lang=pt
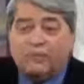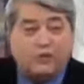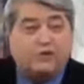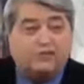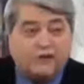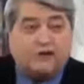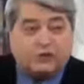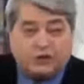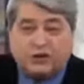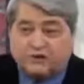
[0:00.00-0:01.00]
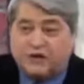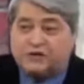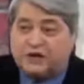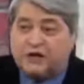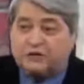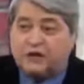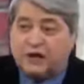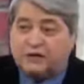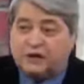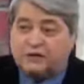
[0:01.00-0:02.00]
É muito difícil a gente ver gesto de
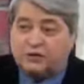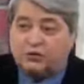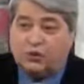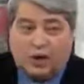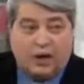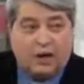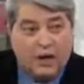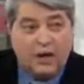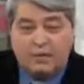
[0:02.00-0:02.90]
grandeza no Dória,